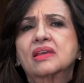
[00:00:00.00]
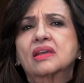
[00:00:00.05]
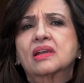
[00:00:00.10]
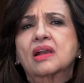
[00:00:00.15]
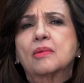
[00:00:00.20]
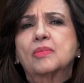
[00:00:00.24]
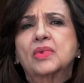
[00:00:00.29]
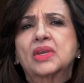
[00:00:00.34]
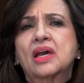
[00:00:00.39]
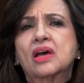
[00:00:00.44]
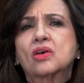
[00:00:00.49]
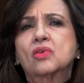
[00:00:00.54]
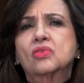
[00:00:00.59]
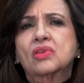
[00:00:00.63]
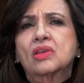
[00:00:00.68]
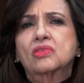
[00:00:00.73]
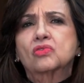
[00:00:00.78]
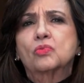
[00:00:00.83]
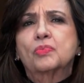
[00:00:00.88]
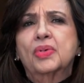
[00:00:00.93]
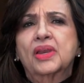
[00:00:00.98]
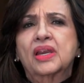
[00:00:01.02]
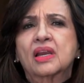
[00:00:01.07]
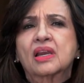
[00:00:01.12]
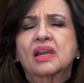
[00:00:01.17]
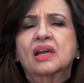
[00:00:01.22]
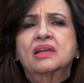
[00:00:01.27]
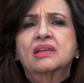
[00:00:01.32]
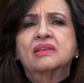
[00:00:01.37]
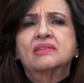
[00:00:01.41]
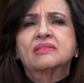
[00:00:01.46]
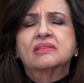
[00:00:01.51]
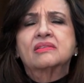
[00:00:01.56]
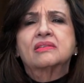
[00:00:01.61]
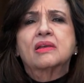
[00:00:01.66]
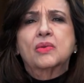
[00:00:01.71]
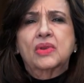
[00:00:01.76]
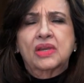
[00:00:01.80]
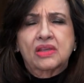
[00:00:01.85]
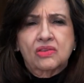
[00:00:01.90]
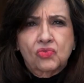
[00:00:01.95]
encaminados a superar la crisis
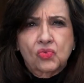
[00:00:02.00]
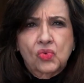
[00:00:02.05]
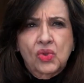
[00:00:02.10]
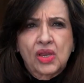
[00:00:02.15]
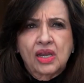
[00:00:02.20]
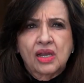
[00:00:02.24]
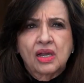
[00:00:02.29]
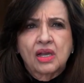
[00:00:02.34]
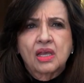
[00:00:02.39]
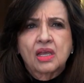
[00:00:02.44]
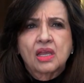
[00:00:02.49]
de Venezuela.